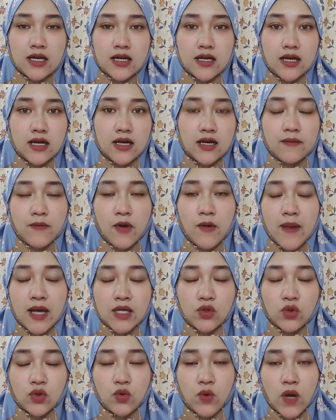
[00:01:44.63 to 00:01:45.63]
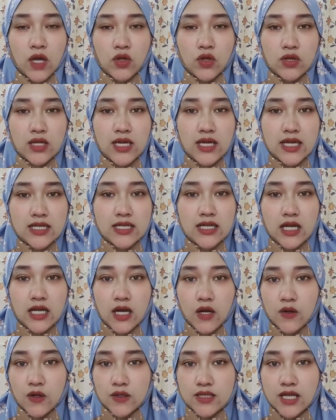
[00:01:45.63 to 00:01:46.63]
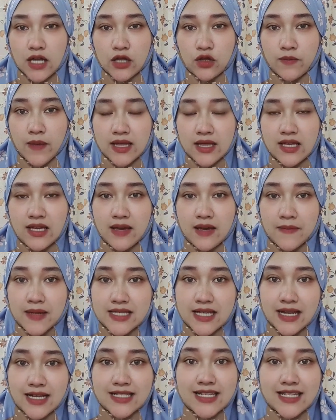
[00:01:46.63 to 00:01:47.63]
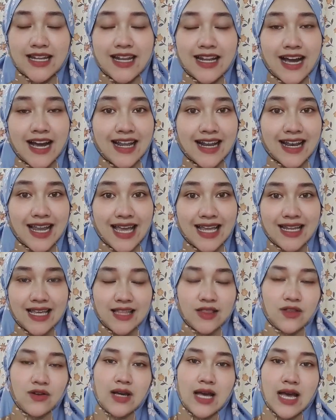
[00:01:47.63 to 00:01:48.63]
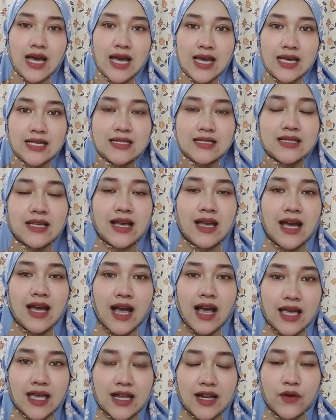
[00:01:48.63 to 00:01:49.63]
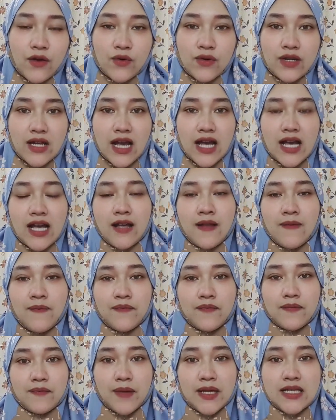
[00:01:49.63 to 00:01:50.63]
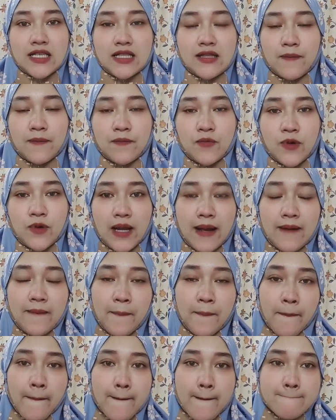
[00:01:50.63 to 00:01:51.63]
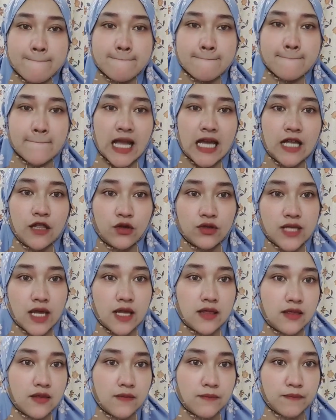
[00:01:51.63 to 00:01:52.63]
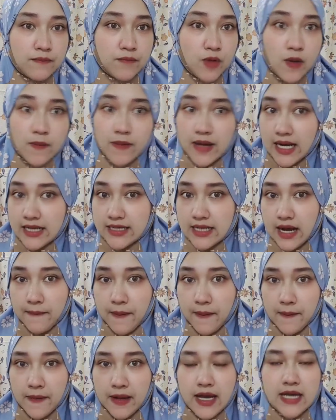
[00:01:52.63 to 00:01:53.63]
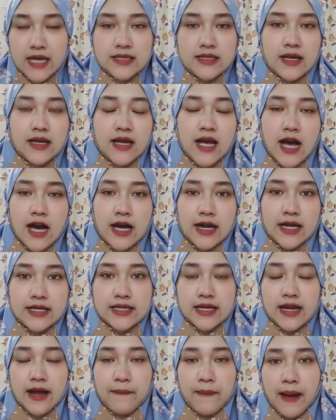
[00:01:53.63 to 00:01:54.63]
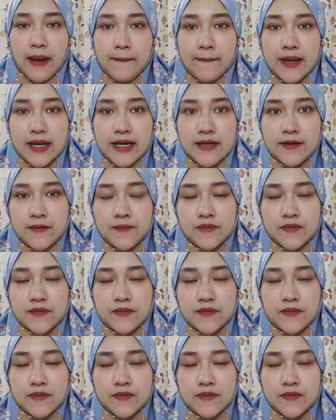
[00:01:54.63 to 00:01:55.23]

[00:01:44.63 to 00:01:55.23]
uh, mau masuk dua atau tiga jadi kalau satu mati ya masih ada cadangan yang lain gitu guys akhirnya udah pas kita pulang itu saya belum ngerasain apa-apa guys saya nggak ngerasain apa-apa